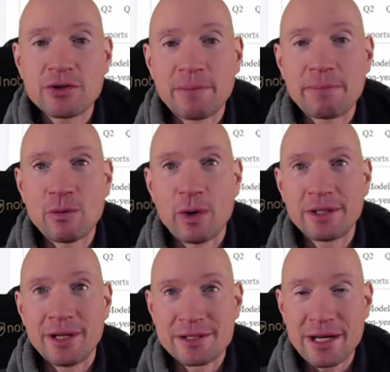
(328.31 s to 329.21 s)
sondern
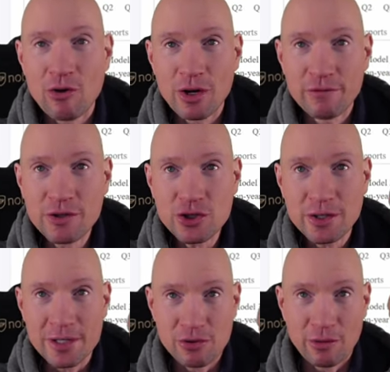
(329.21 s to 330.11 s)
BYD hat es auch erwischt,
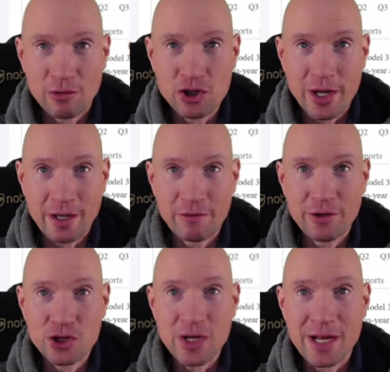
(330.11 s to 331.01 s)
hat sogar noch stärker
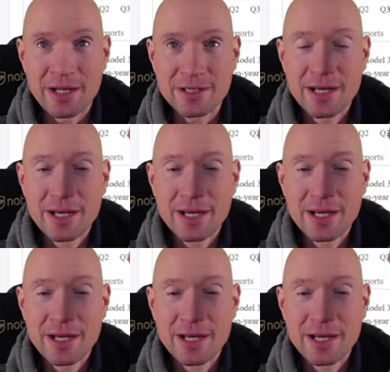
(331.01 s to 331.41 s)
erwischt als